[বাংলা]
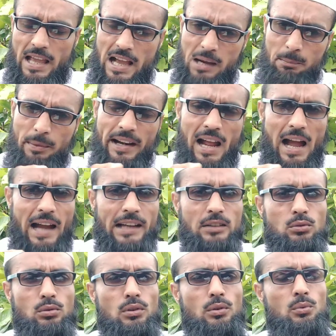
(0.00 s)
একবার
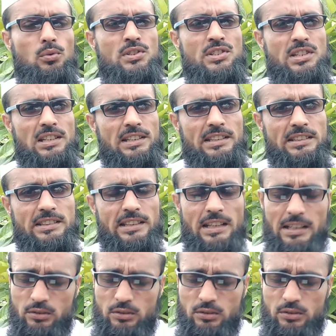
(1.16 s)
আয়তুল কুরসি লিখতে